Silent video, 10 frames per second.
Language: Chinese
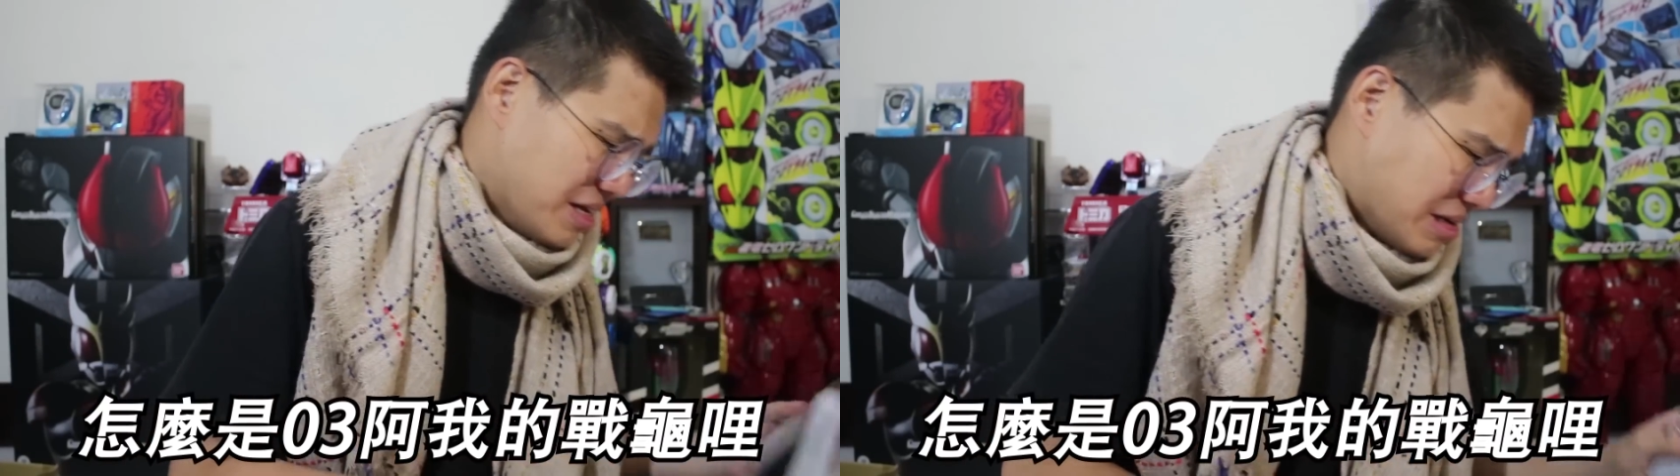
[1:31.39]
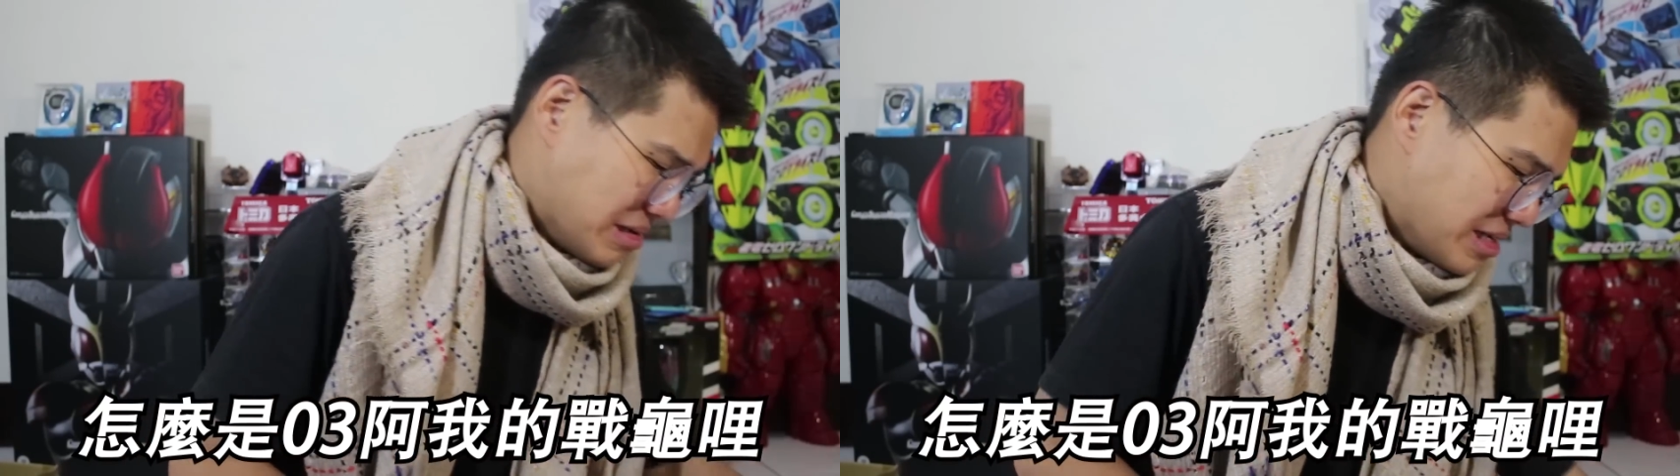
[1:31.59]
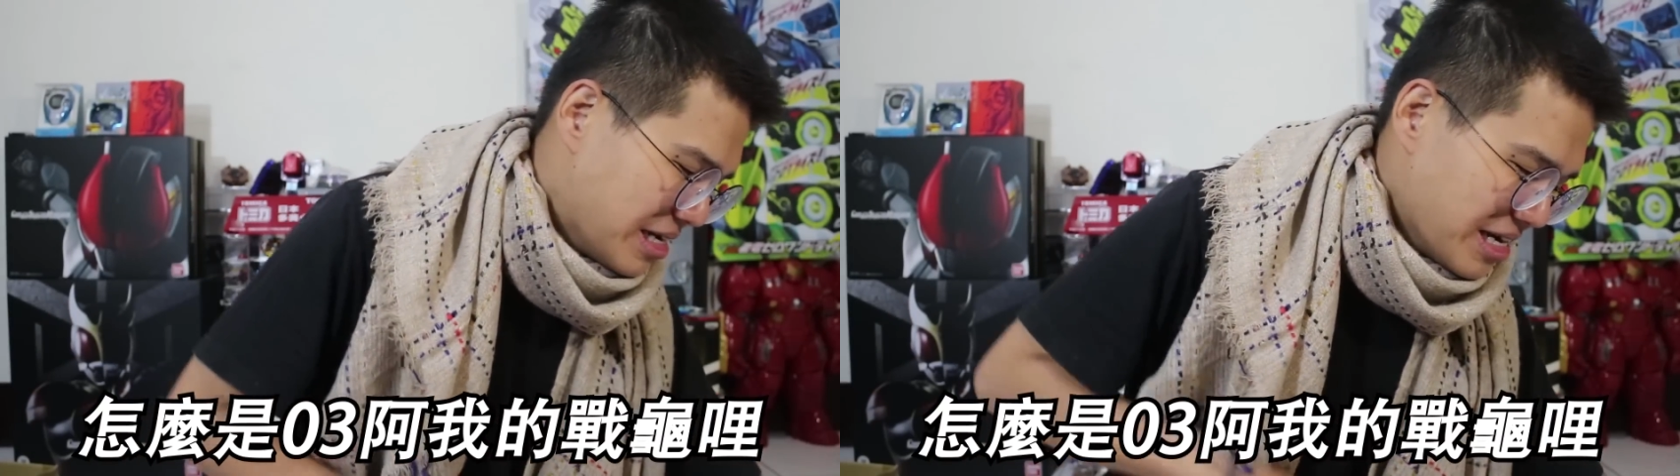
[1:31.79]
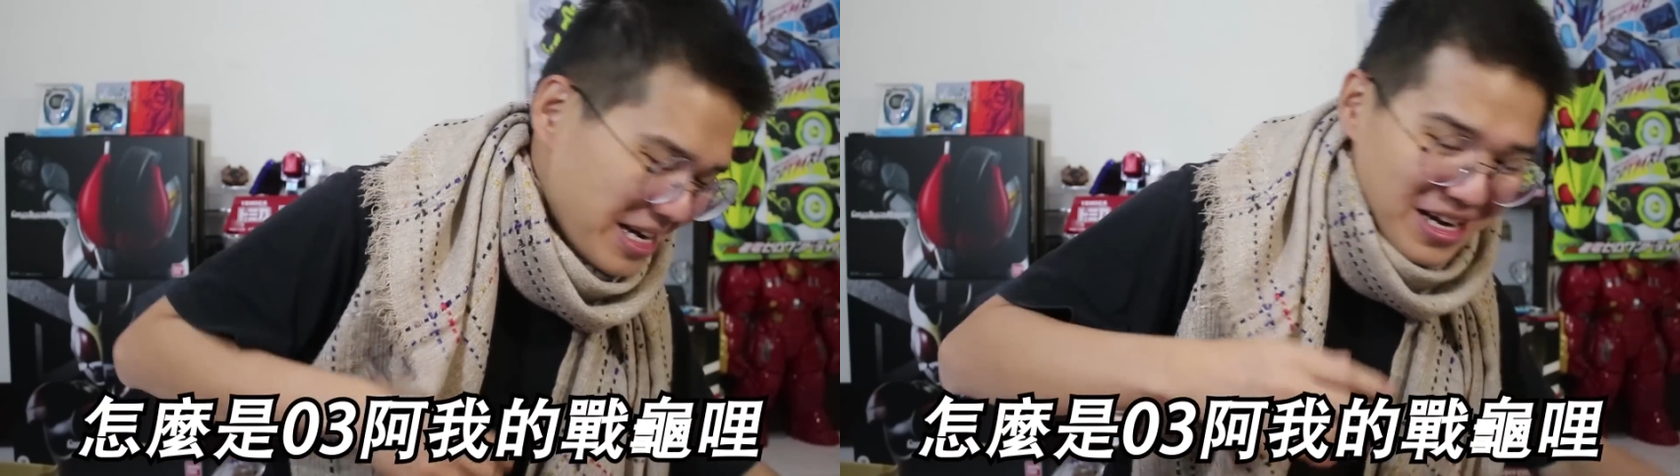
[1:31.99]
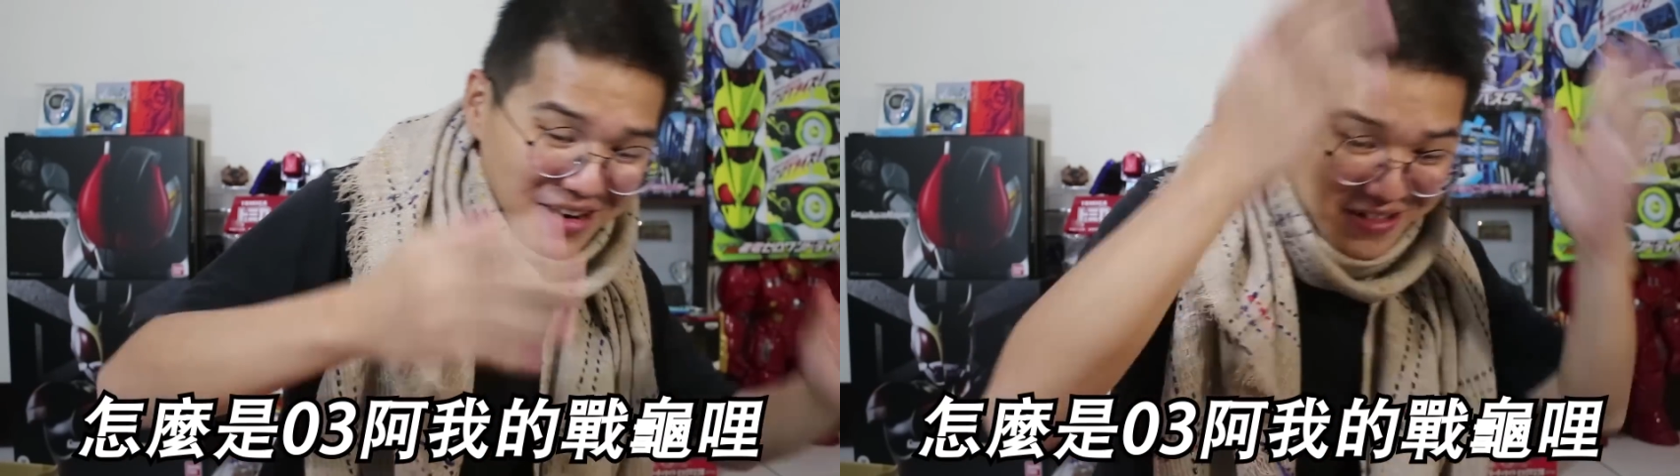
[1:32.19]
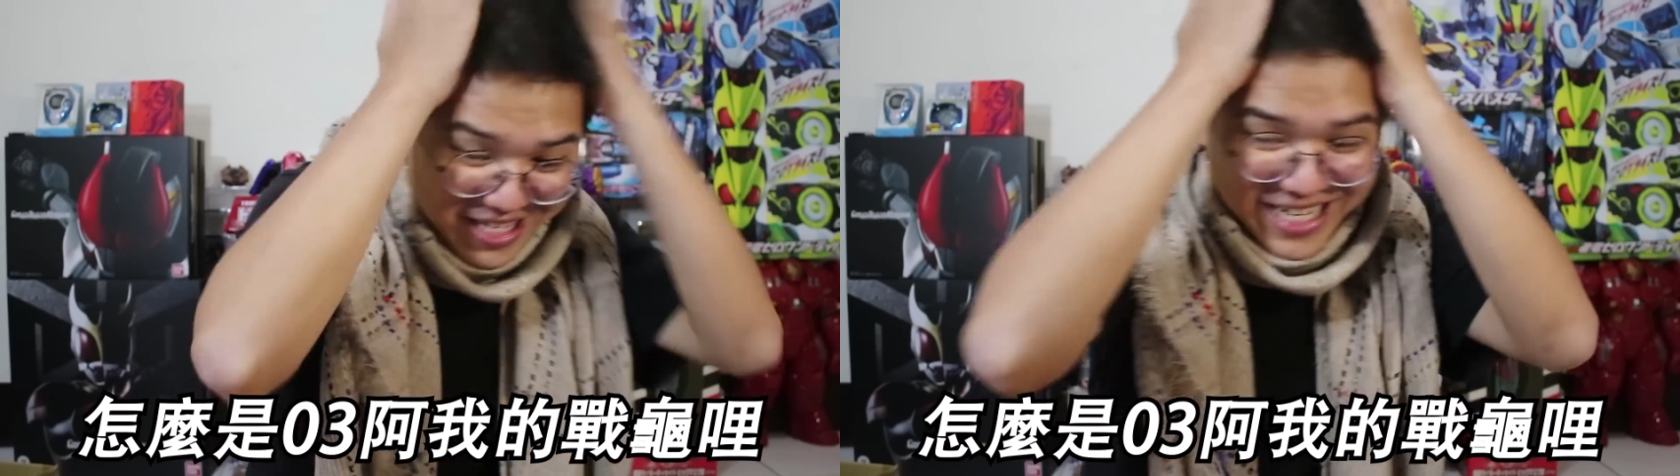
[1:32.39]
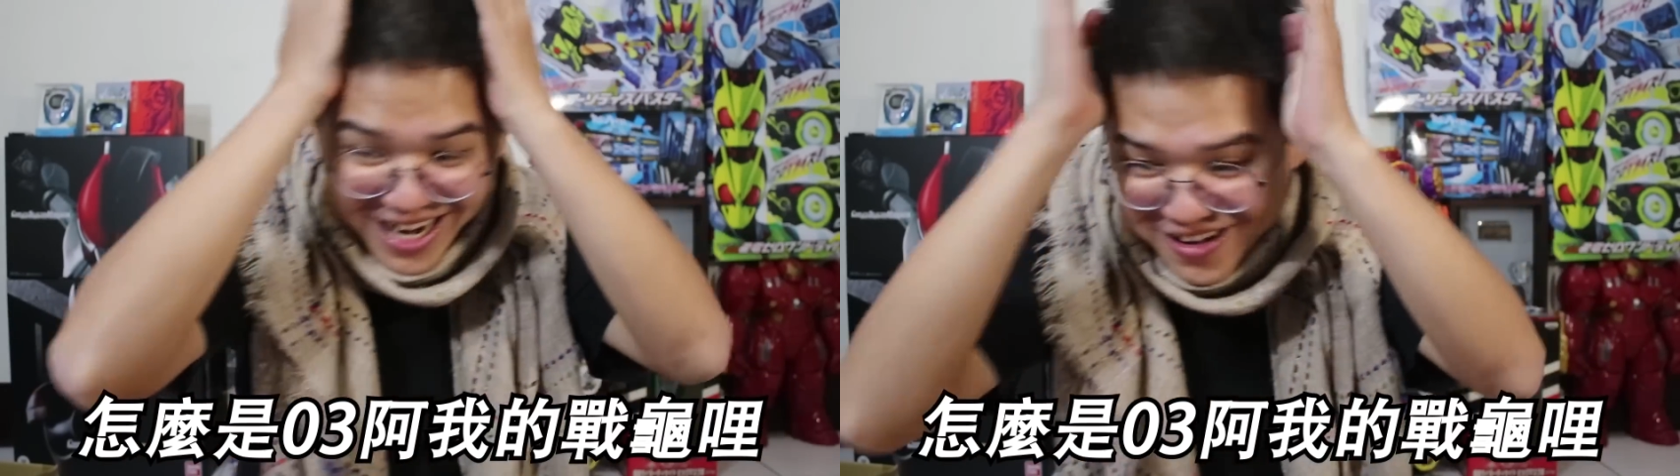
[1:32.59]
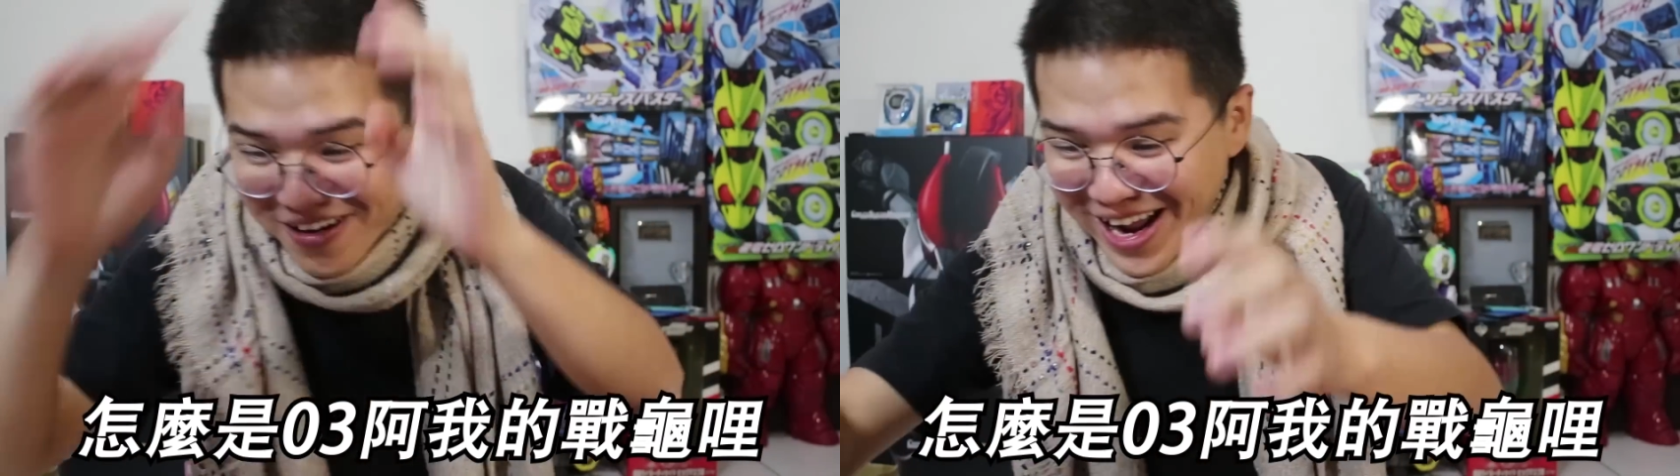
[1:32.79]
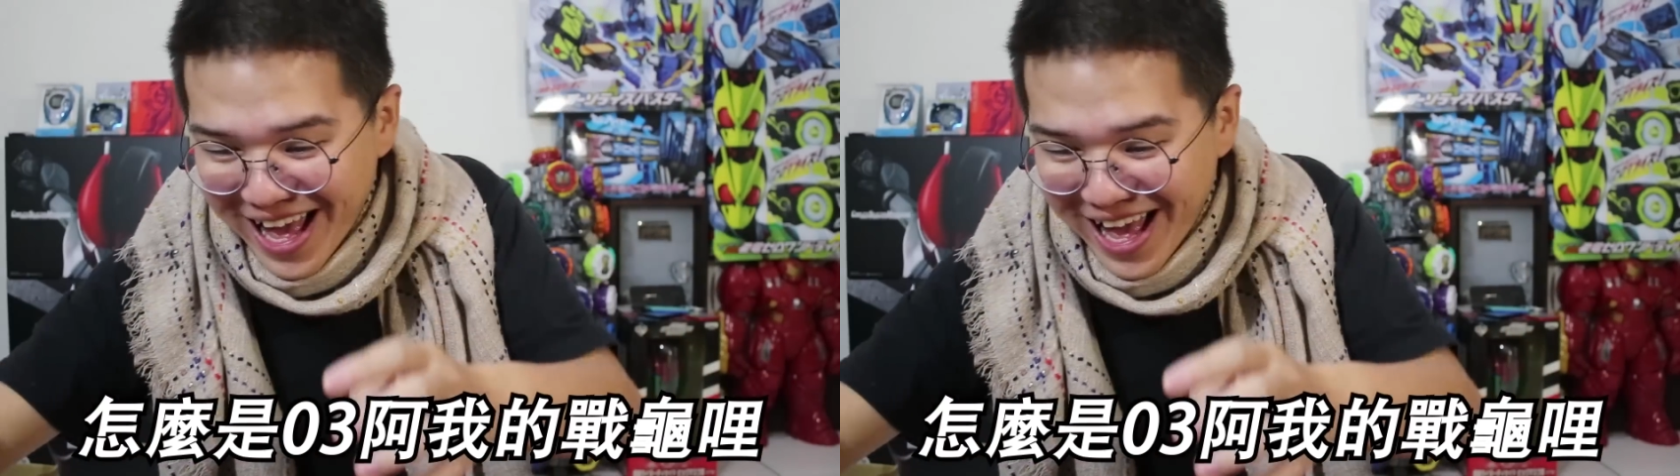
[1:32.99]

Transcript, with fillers: 呢？我的战龟